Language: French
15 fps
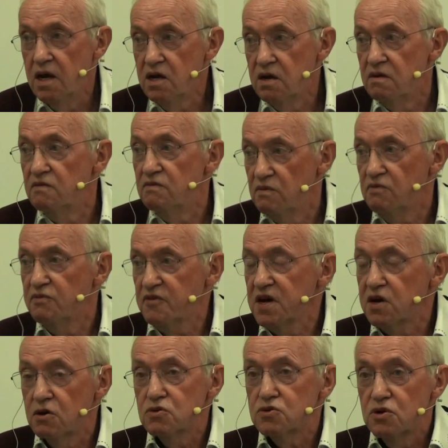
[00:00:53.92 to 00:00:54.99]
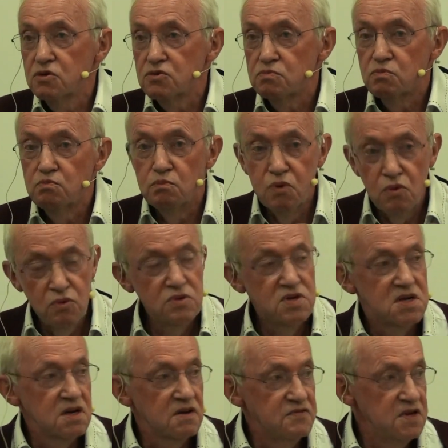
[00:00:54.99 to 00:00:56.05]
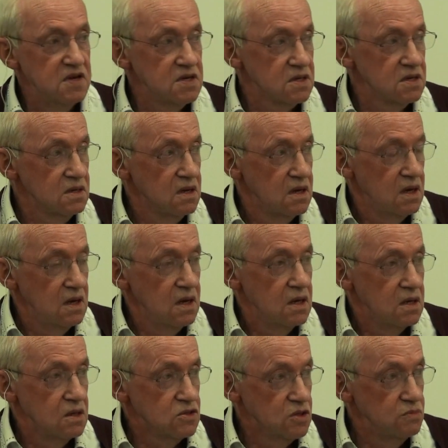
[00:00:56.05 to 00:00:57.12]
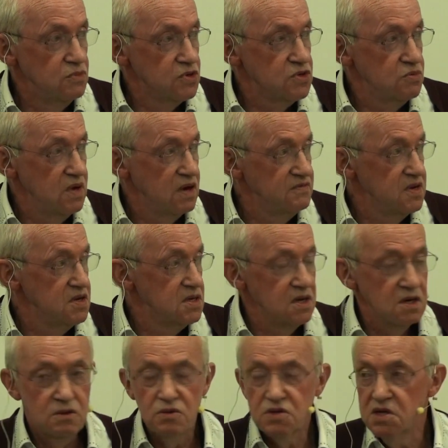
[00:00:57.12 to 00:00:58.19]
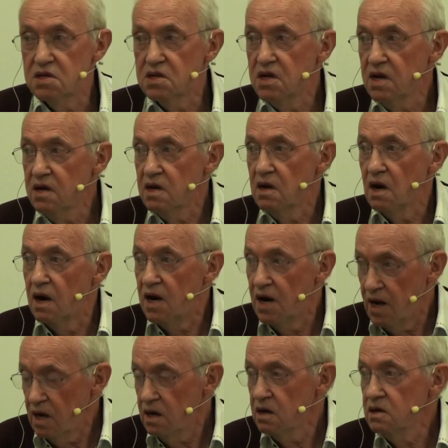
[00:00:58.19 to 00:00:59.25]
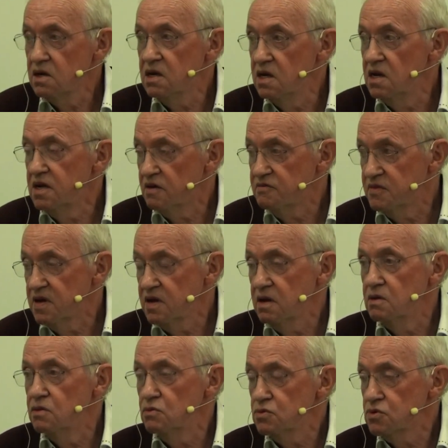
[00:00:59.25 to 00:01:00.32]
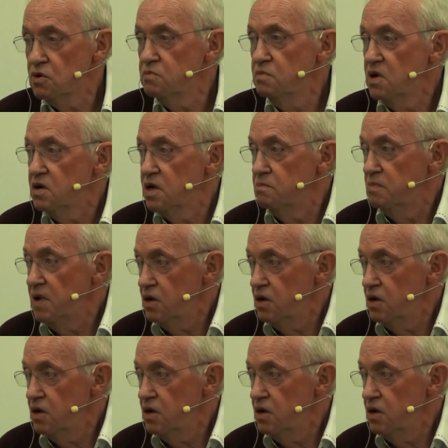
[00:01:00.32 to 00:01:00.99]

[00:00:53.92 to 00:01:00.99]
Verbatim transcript: et fréquentant beaucoup de services, je me suis avisé que c'était là il y avait non seulement les